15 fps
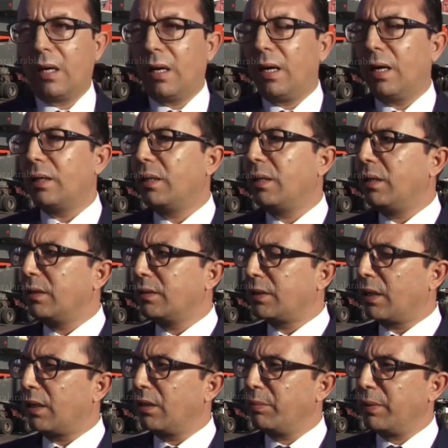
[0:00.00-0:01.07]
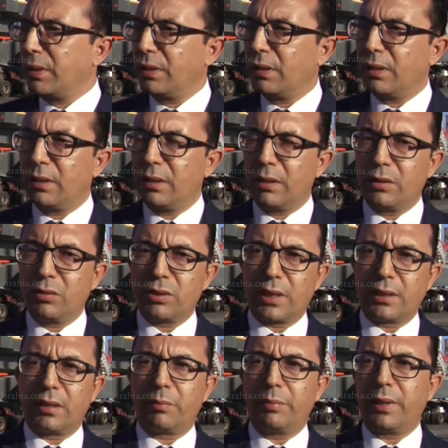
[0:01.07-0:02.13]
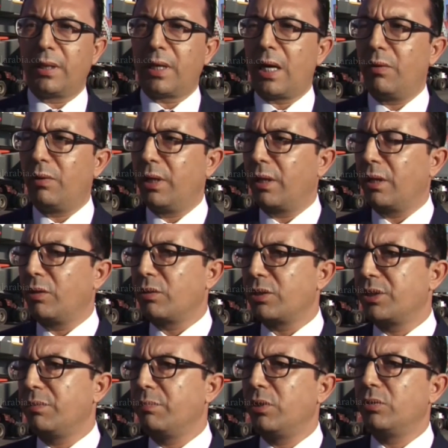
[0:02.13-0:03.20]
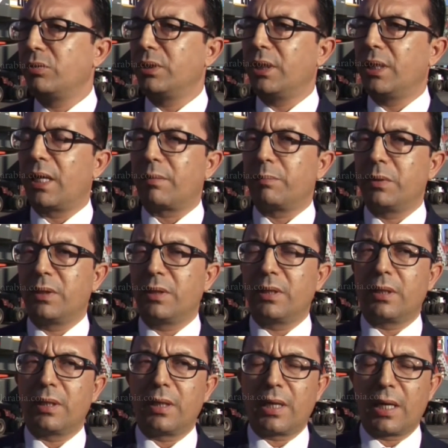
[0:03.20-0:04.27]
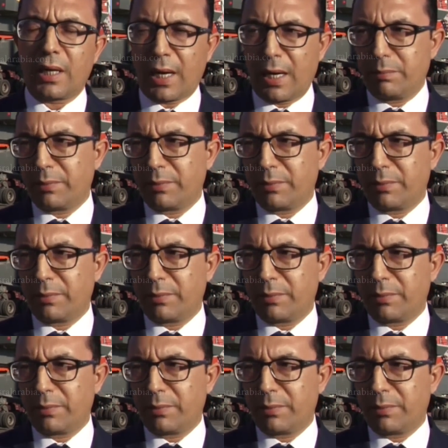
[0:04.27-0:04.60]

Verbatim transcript: احنا تقريبا نصدر بحوالي 22 مليون دينار بأرقام